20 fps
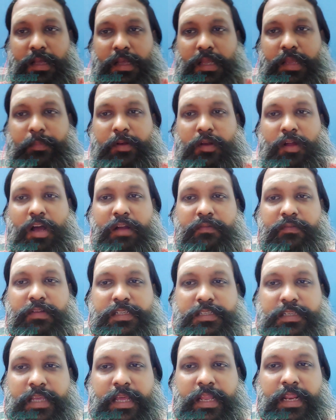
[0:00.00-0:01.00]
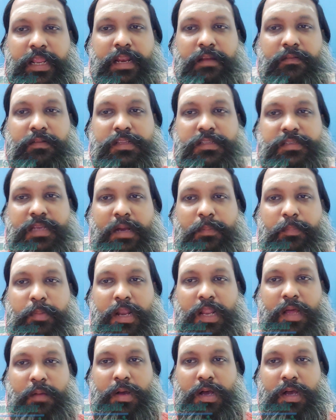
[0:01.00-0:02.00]
இப்போ நான் வெஜிடேரியன் வந்து
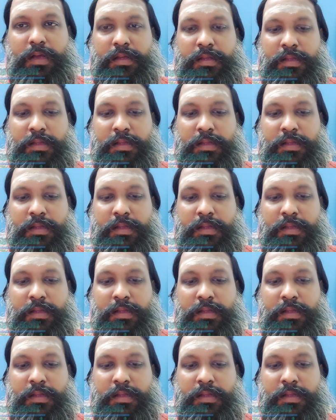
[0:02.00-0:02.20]
சாப்பிட்லாமா